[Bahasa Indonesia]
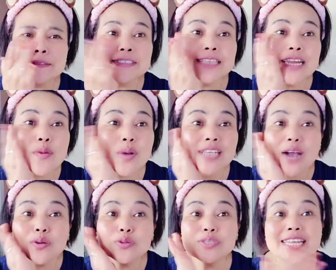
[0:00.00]
jadi
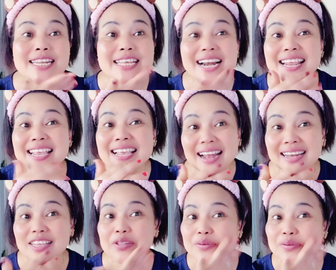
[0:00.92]
wajah aku tuh jadi
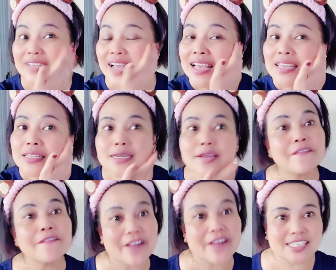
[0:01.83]
ringan gitu ya jadi
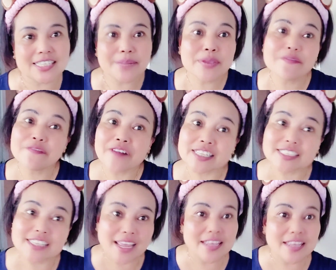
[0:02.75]
fresh lebih
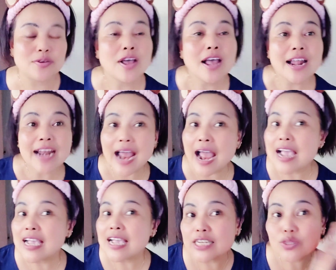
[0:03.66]
fresh kayak gitu nah
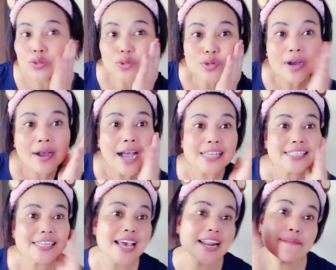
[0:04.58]
ini tuh
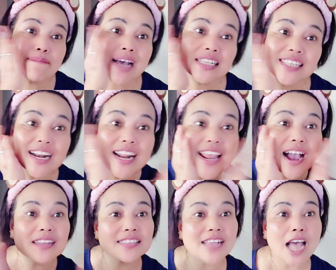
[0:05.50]
hasil dari masker
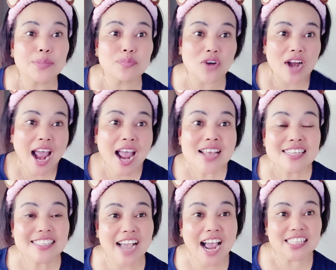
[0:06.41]
yang sangat murah
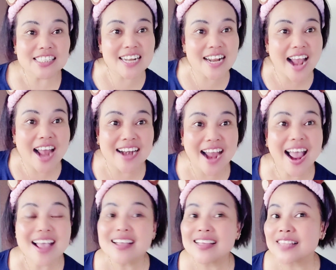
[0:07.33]
sangat
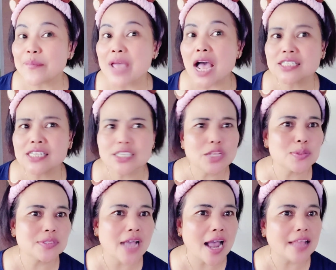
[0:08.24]
sederhana tapi hasilnya
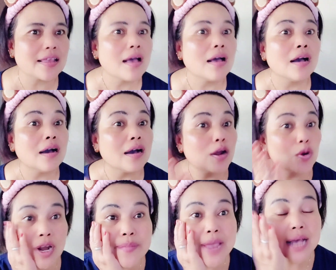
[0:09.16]
tuh sangat uh,
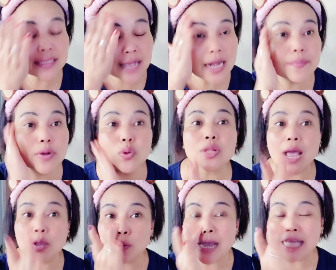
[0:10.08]
luar biasa ini menurut
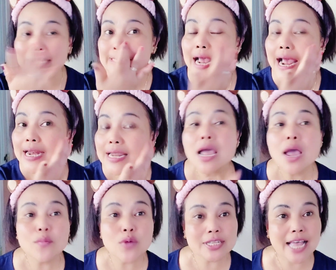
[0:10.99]
aku guys jadi
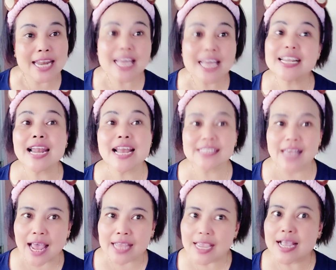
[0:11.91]
buat kalian nggak ada
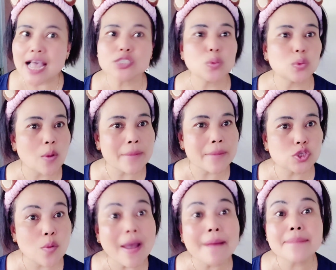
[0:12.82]
salahnya guys untuk
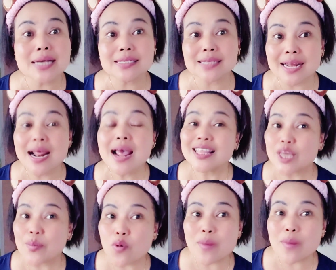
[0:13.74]
mencoba masker
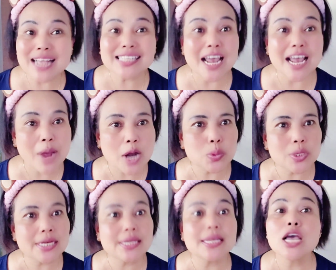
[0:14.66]
tepung beras dan madu
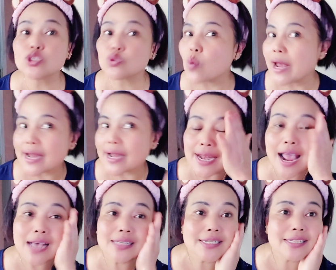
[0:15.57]
ini swear ini
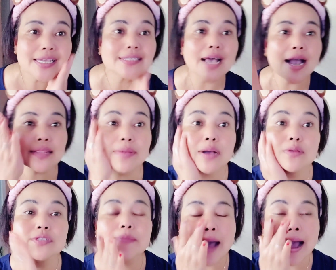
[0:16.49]
hasilnya sangat
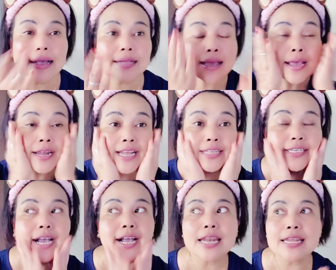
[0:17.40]
bagus banget dan
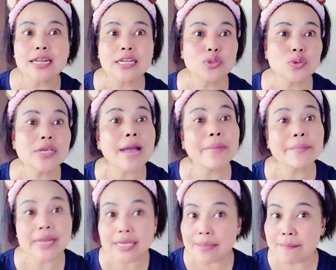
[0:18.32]
jika kalian itu yang
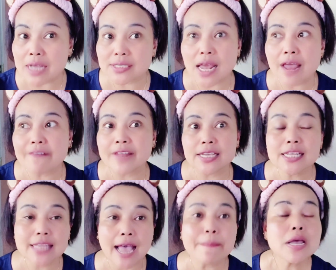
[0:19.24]
memiliki masalah
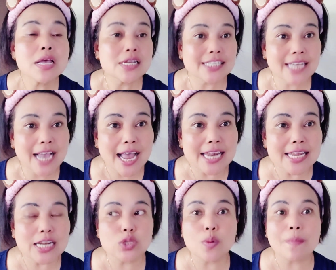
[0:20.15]
flek hitam jika
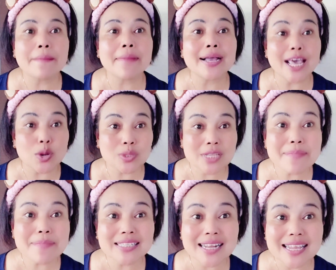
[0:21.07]
kalian itu memakai
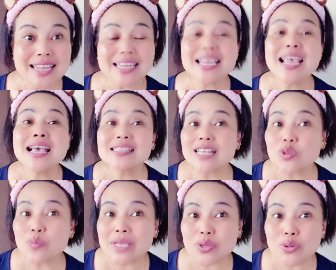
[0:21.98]
rutin masker ini
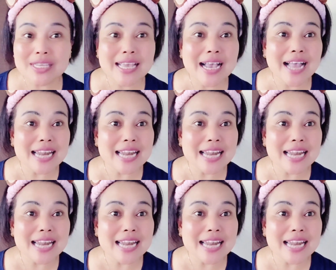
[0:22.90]
satu minggu tiga